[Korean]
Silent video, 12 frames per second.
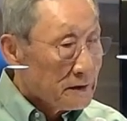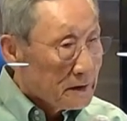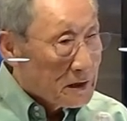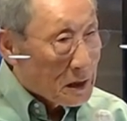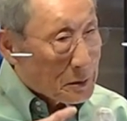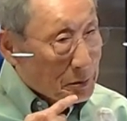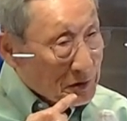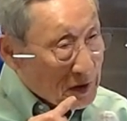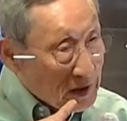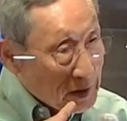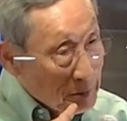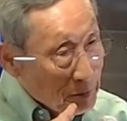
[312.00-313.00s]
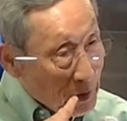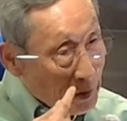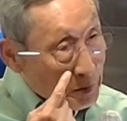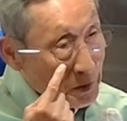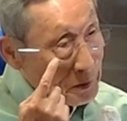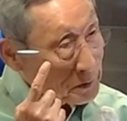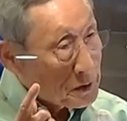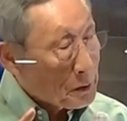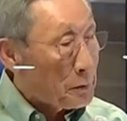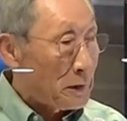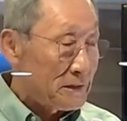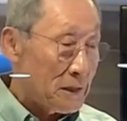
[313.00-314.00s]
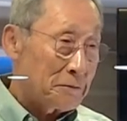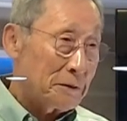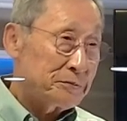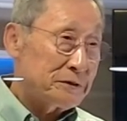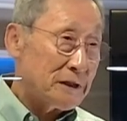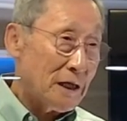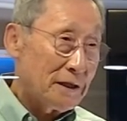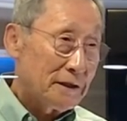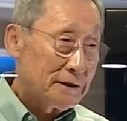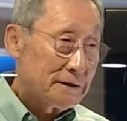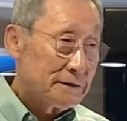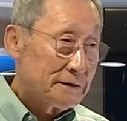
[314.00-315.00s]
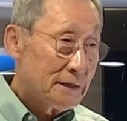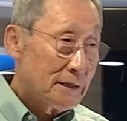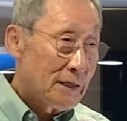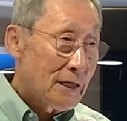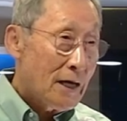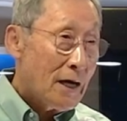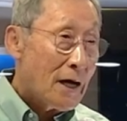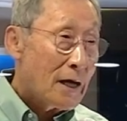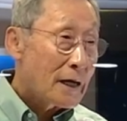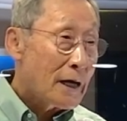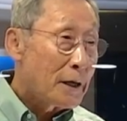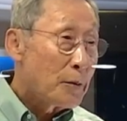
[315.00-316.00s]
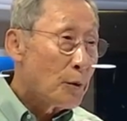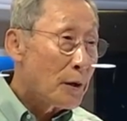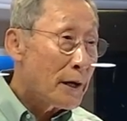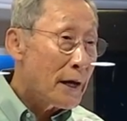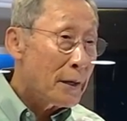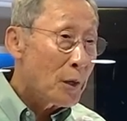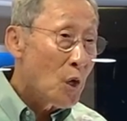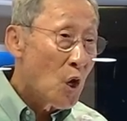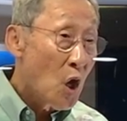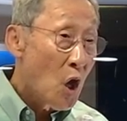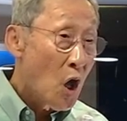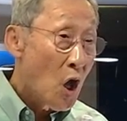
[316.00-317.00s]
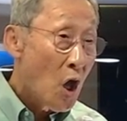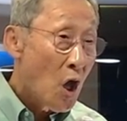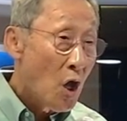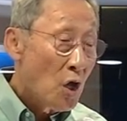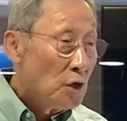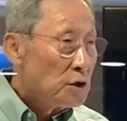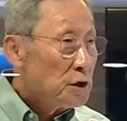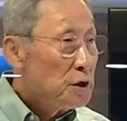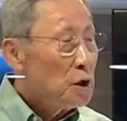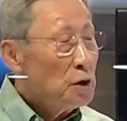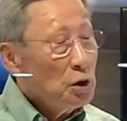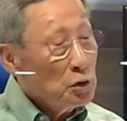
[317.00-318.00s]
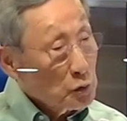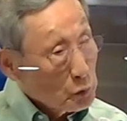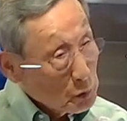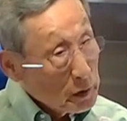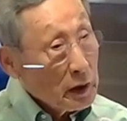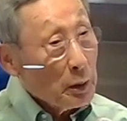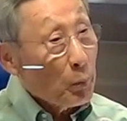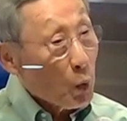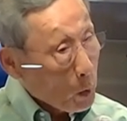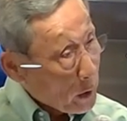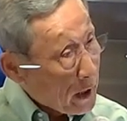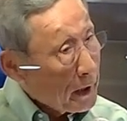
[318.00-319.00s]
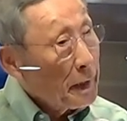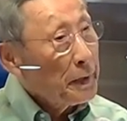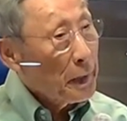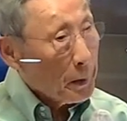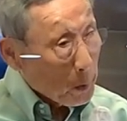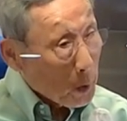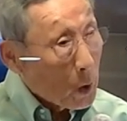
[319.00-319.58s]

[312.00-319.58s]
여러분 잇몸으로 들어왔다고 합시다. 알아요, 몰라요? 이런 거는 우리가 몰라야 돼요.